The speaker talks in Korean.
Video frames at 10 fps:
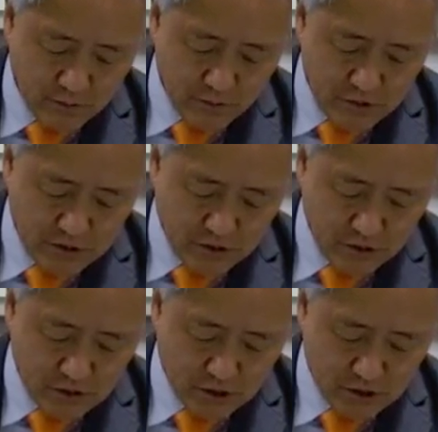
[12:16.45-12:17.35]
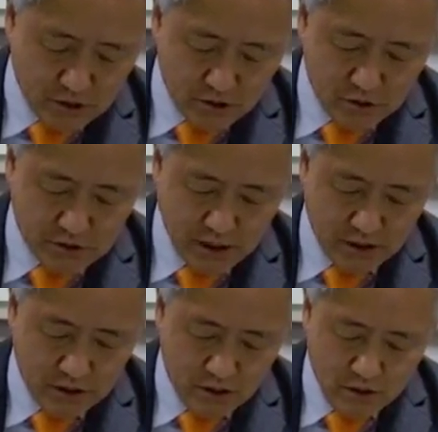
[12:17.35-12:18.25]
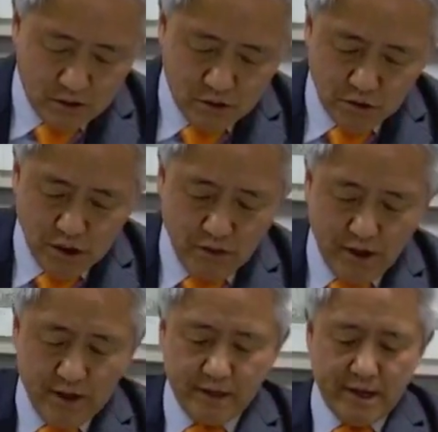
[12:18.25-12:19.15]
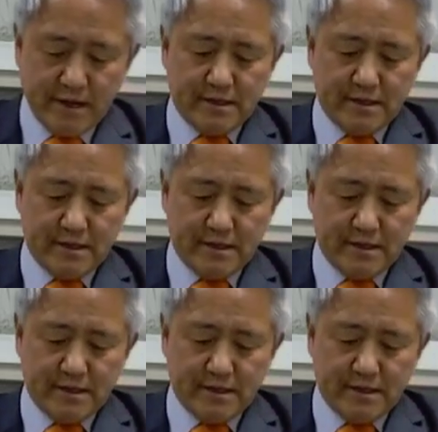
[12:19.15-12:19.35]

위스턴 처칠 추상 초상화에 대한